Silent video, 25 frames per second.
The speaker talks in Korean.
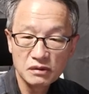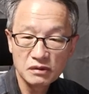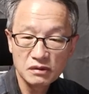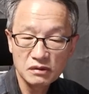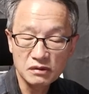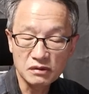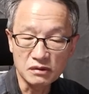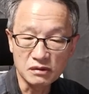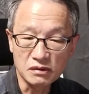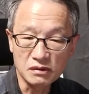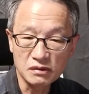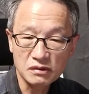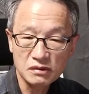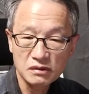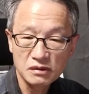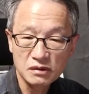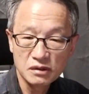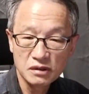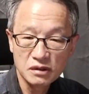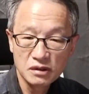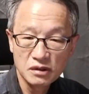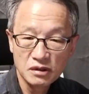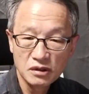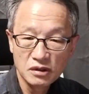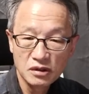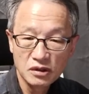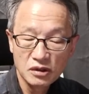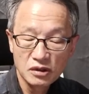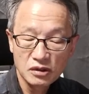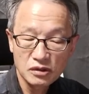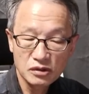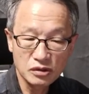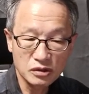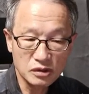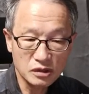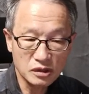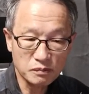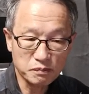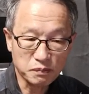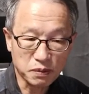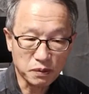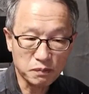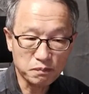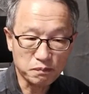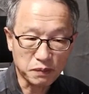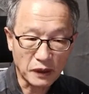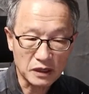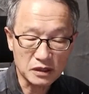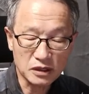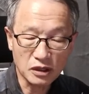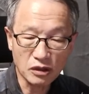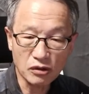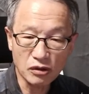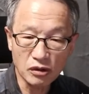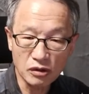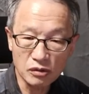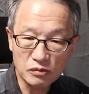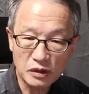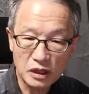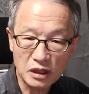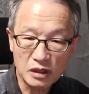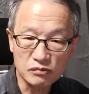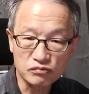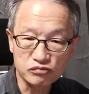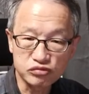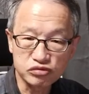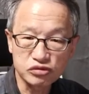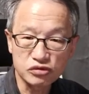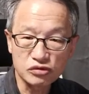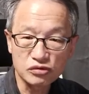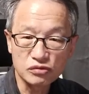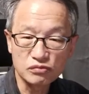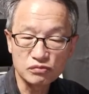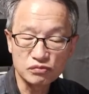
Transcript: 어? 그 바다가 얼마나 무섭,